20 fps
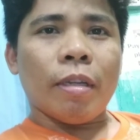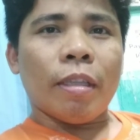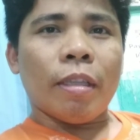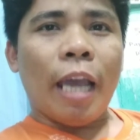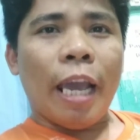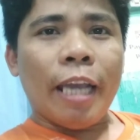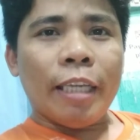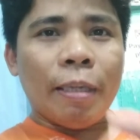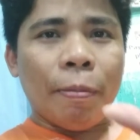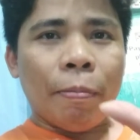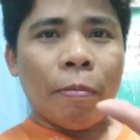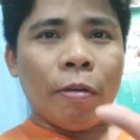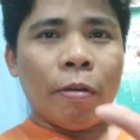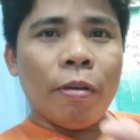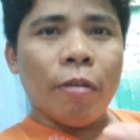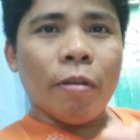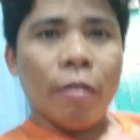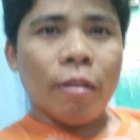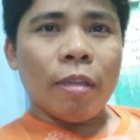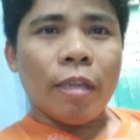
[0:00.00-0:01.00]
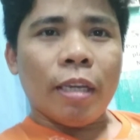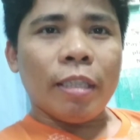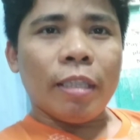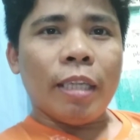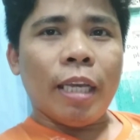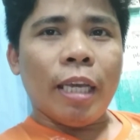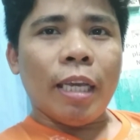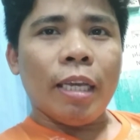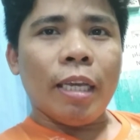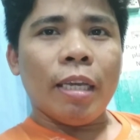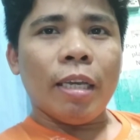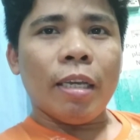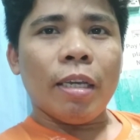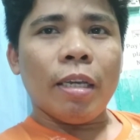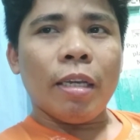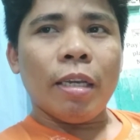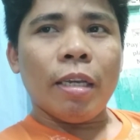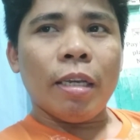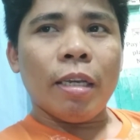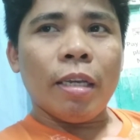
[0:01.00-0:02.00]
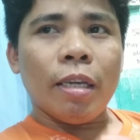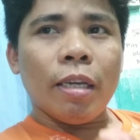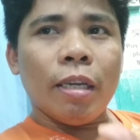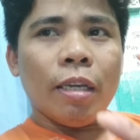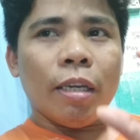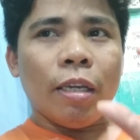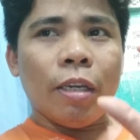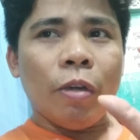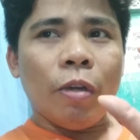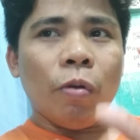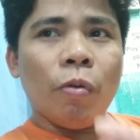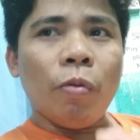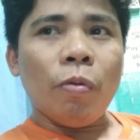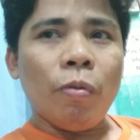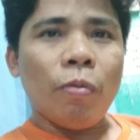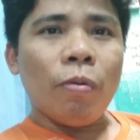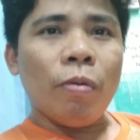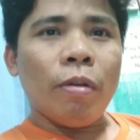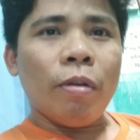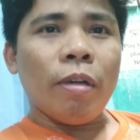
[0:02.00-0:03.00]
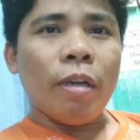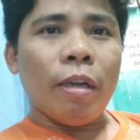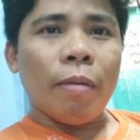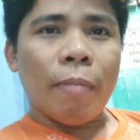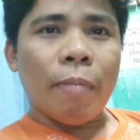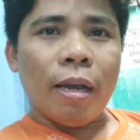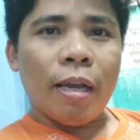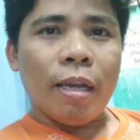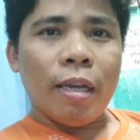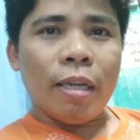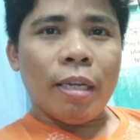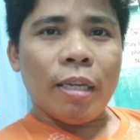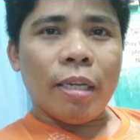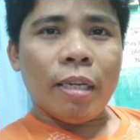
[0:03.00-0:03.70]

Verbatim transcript: naisip ko yon kasi yung ibang